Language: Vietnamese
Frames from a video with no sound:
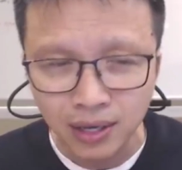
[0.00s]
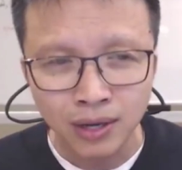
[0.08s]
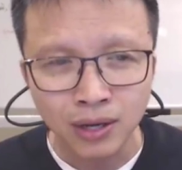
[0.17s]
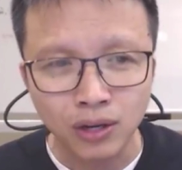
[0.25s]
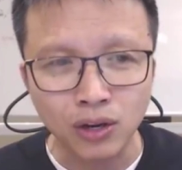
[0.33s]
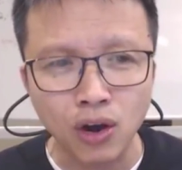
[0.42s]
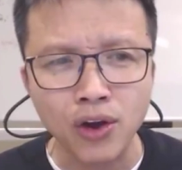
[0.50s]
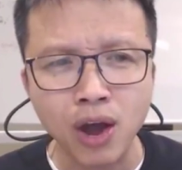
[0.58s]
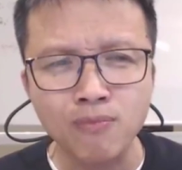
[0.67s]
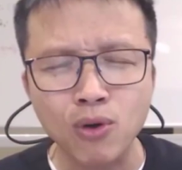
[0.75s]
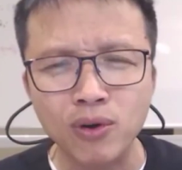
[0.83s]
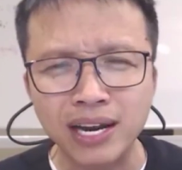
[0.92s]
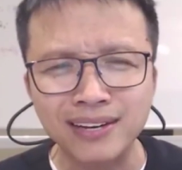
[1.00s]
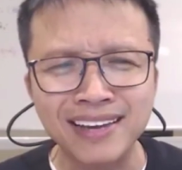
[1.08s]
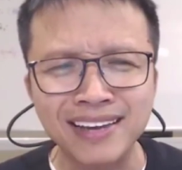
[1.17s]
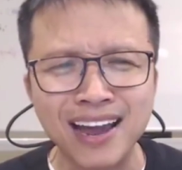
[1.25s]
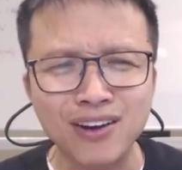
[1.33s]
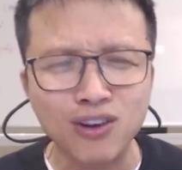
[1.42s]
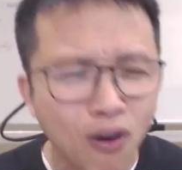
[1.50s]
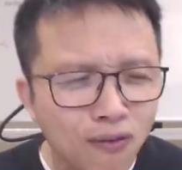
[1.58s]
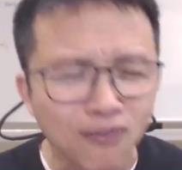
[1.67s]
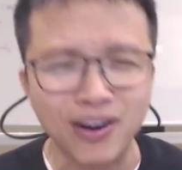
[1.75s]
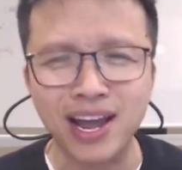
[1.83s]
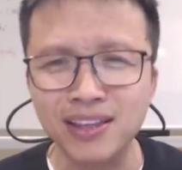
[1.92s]
Còn nói một cách nghe có
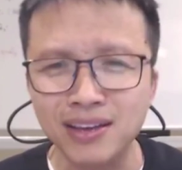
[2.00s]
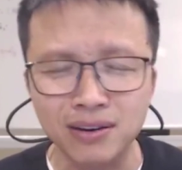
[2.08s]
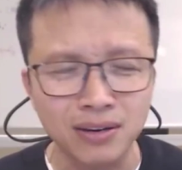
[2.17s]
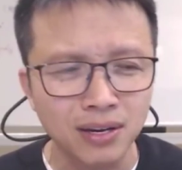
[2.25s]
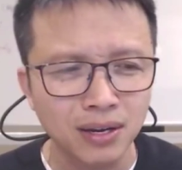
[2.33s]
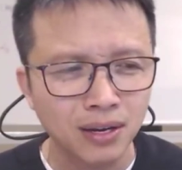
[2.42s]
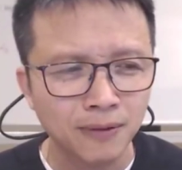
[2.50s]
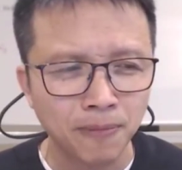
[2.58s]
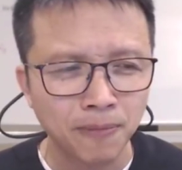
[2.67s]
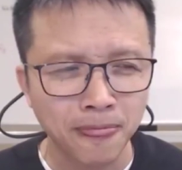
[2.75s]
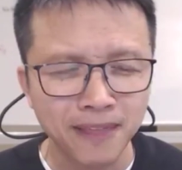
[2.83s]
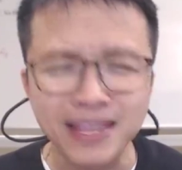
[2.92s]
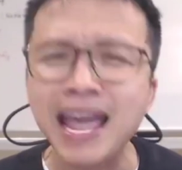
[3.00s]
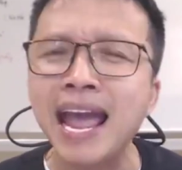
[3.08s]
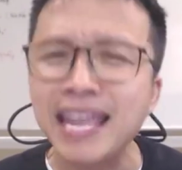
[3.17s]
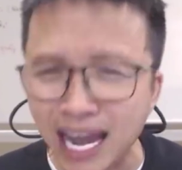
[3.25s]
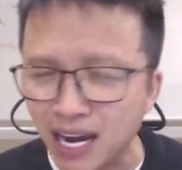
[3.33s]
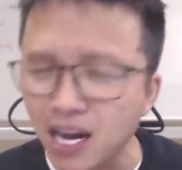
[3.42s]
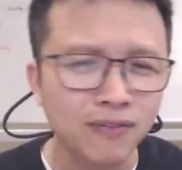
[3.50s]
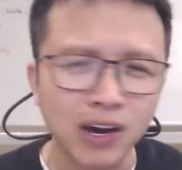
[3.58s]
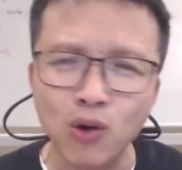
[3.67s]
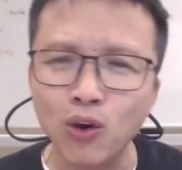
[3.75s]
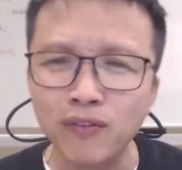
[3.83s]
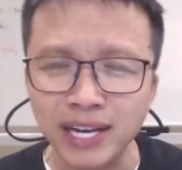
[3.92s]
vẻ như nhẹ nhàng hơn mà không
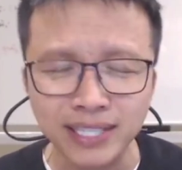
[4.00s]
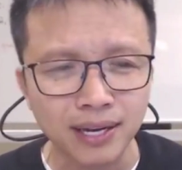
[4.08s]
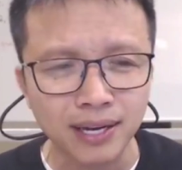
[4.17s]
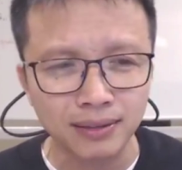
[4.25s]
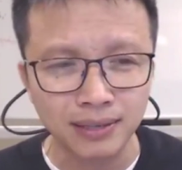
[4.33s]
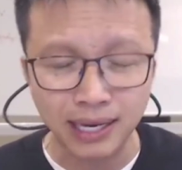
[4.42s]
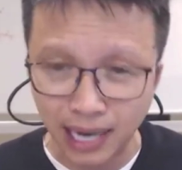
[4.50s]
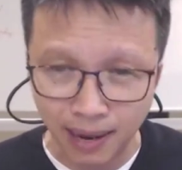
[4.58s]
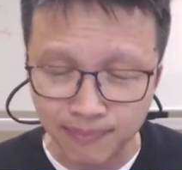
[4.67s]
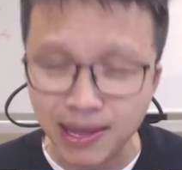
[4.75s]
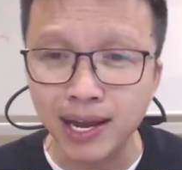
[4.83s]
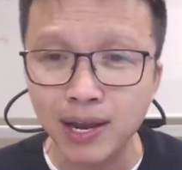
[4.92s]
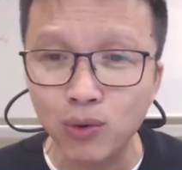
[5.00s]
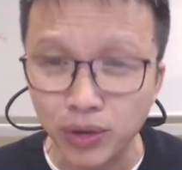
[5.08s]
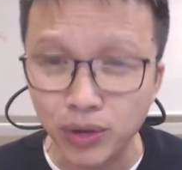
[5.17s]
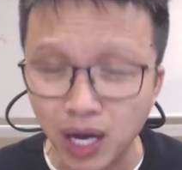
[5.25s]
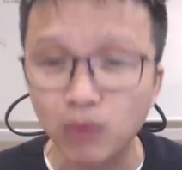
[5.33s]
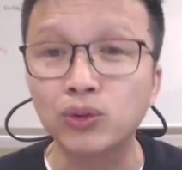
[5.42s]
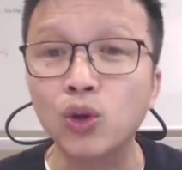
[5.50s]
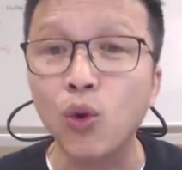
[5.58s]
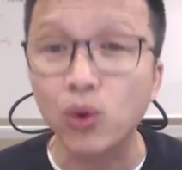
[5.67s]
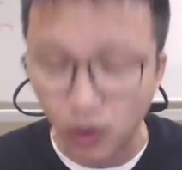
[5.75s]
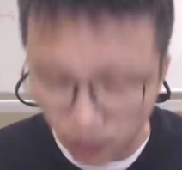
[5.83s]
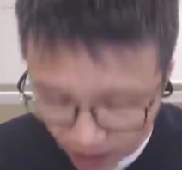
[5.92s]
có phán xét là cảm giác yêu của chồng tụt
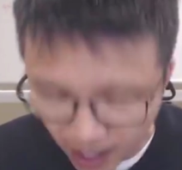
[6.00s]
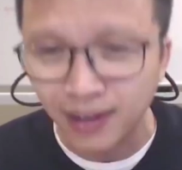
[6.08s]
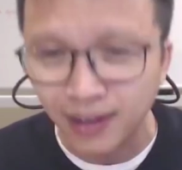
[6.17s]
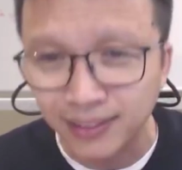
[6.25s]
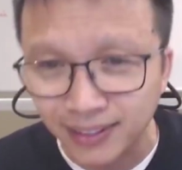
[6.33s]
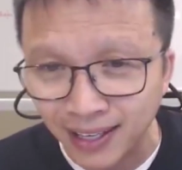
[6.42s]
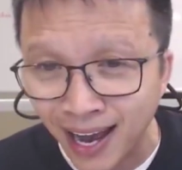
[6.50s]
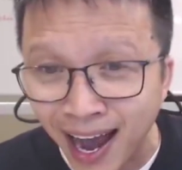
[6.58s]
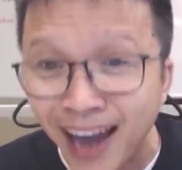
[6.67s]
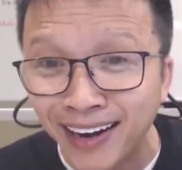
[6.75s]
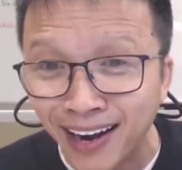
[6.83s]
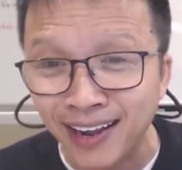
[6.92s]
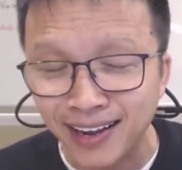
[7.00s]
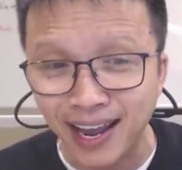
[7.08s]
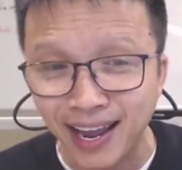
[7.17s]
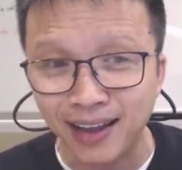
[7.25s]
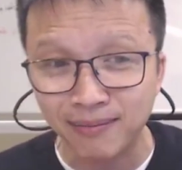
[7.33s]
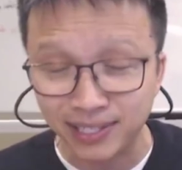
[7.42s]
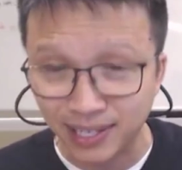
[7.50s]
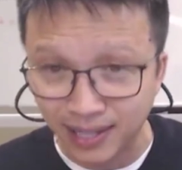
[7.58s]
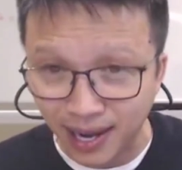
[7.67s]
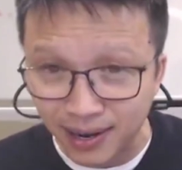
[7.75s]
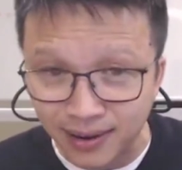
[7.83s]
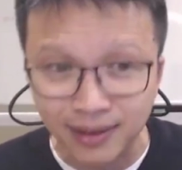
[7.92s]
cho vợ. À, nói vậy nghe mình sẽ
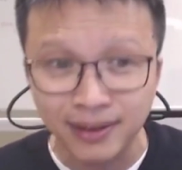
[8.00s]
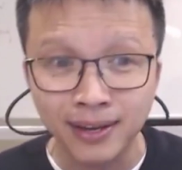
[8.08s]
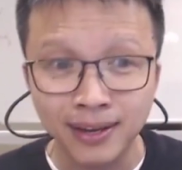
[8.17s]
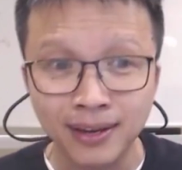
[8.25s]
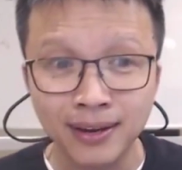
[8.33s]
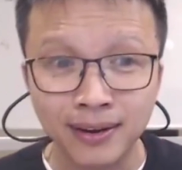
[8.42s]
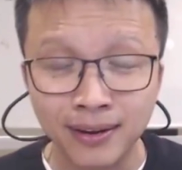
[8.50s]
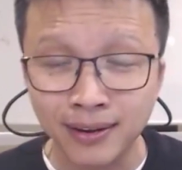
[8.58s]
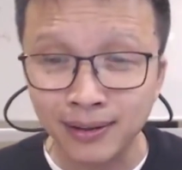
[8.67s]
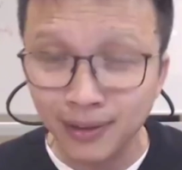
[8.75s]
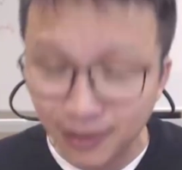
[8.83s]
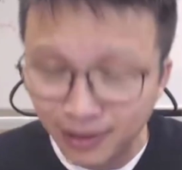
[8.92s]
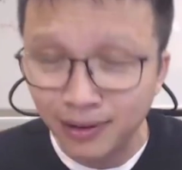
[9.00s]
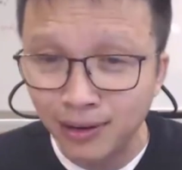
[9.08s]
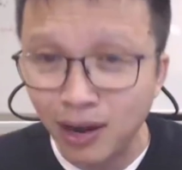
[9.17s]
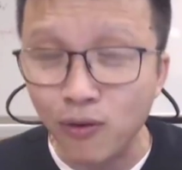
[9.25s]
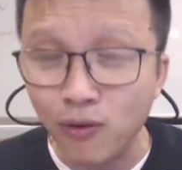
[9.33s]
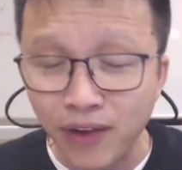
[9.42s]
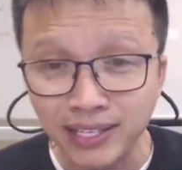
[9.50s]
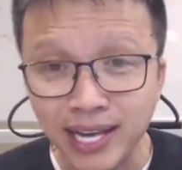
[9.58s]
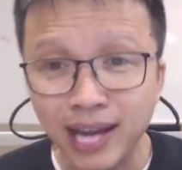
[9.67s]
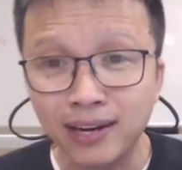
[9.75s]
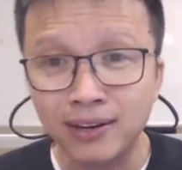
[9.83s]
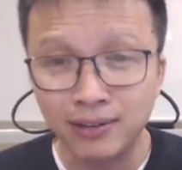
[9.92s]
thấy nó Nó, nó, nó không có phán
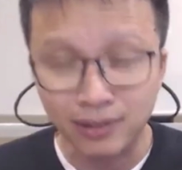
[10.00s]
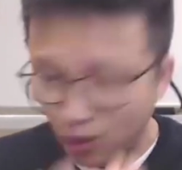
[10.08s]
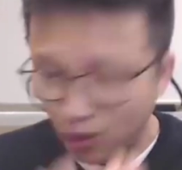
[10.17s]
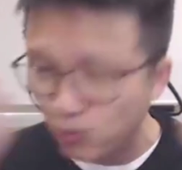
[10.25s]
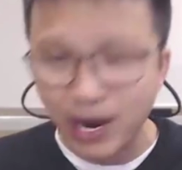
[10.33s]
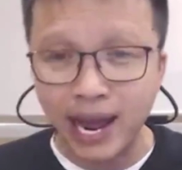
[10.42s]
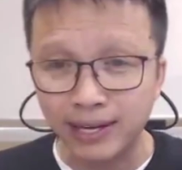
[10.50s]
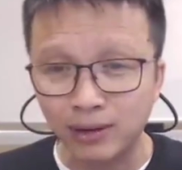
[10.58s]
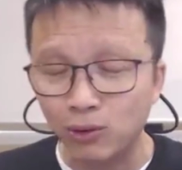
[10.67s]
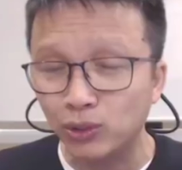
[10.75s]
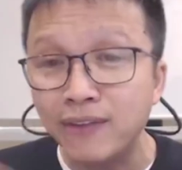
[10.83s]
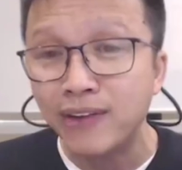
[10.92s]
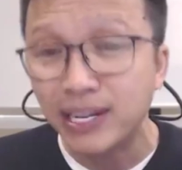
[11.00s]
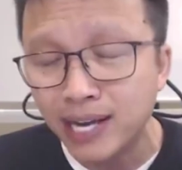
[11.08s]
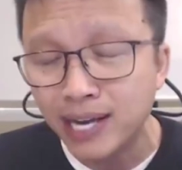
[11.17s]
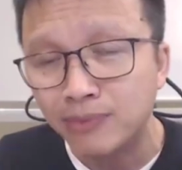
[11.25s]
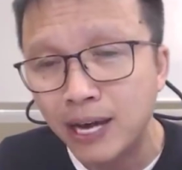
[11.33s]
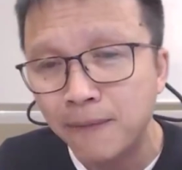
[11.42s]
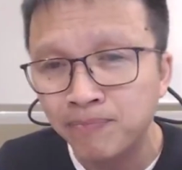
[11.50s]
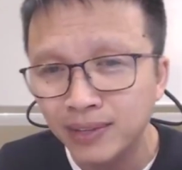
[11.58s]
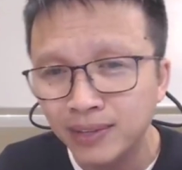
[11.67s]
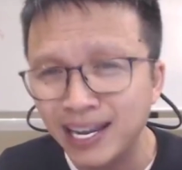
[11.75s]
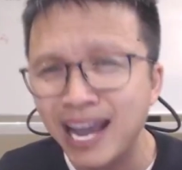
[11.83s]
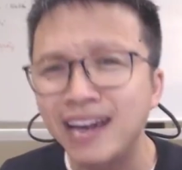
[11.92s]
xét, nó, nó không có đầy cái tính phán xét trong đó,
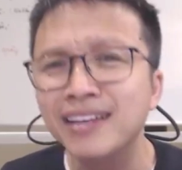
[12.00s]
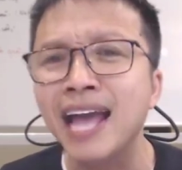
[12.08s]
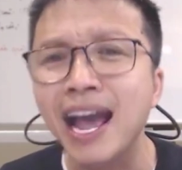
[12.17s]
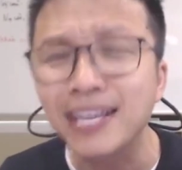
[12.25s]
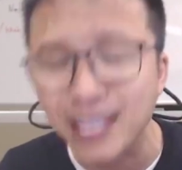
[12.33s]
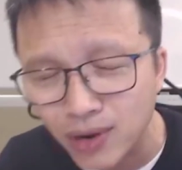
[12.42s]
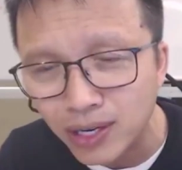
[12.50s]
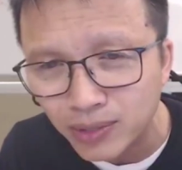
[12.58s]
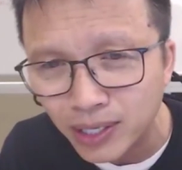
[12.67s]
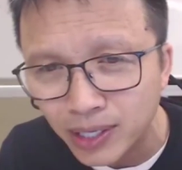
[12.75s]
thì nghe nó dễ chịu hơn chút xíu.